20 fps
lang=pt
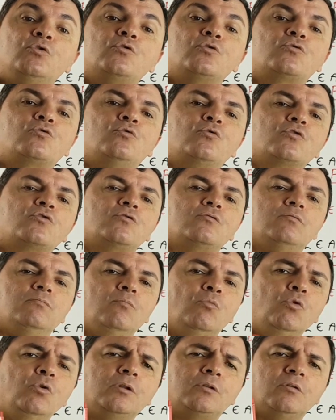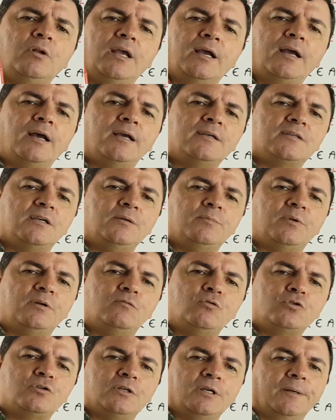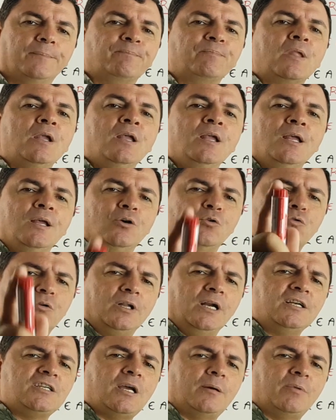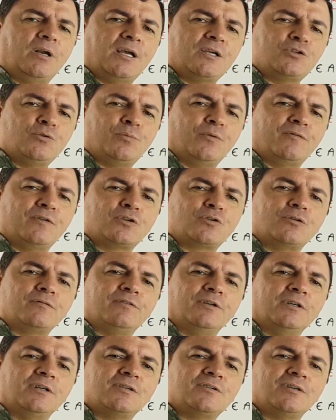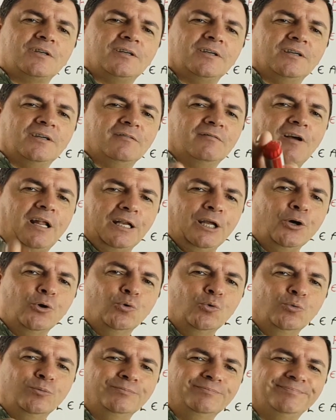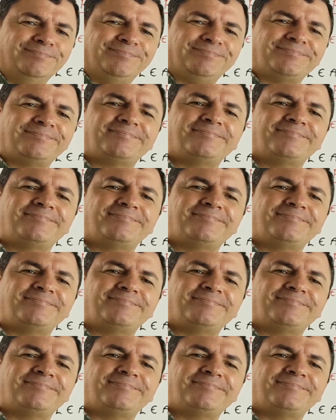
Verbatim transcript: muitos cursos muito legais aí para você. Um grande abraço do professor Fernando Siqueira. Valeu!